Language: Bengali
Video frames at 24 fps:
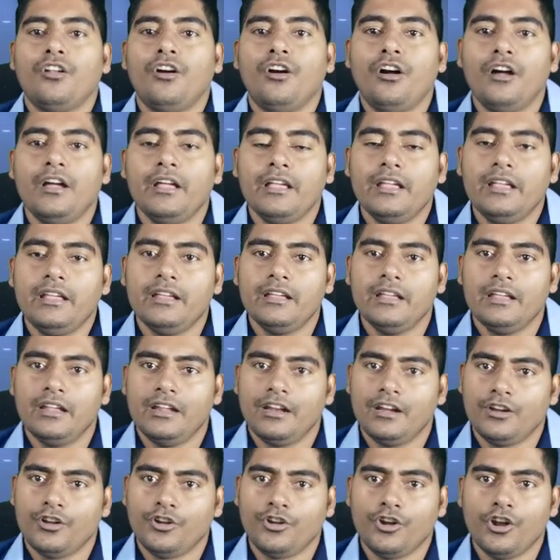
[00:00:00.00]
নয়
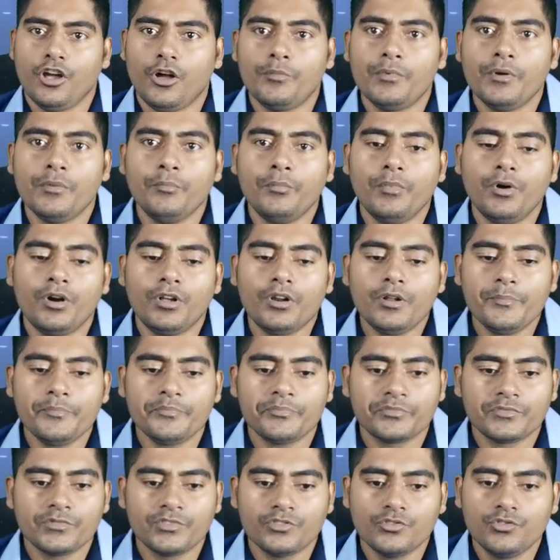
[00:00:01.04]
নভেম্বর
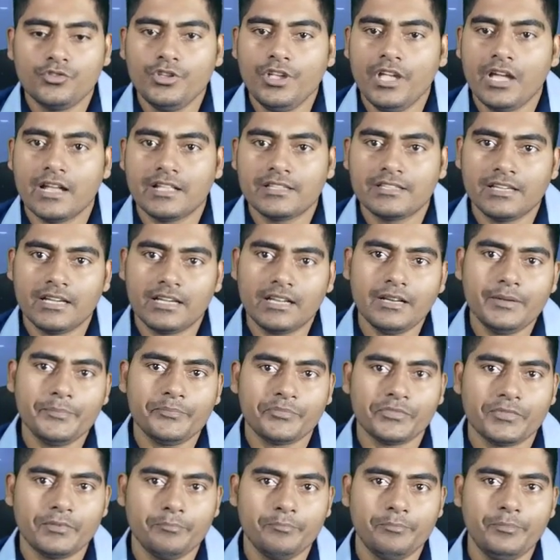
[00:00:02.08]
দুই হাজার
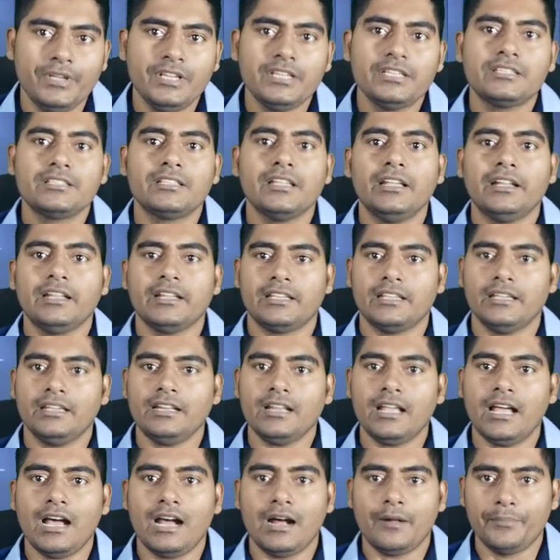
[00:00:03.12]
বিশ
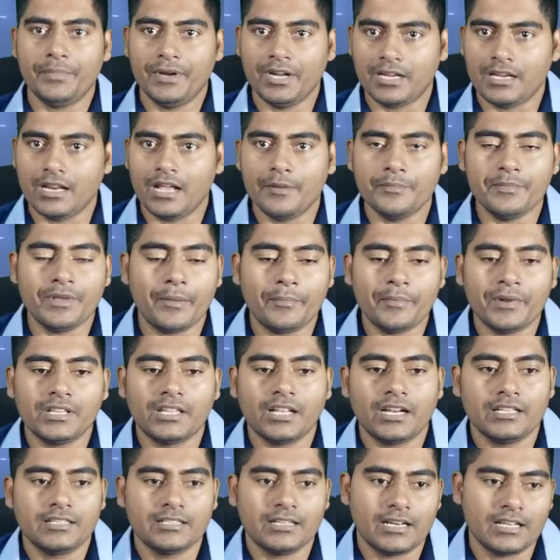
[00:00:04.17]
তারিখের আপডেট আমি
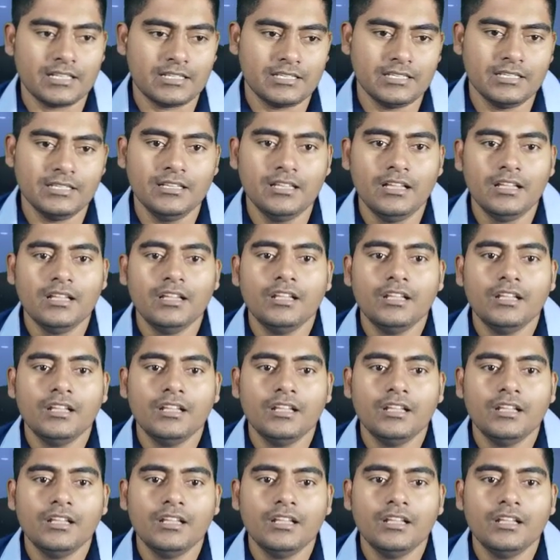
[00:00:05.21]
আপনাদেরকে জানাচ্ছি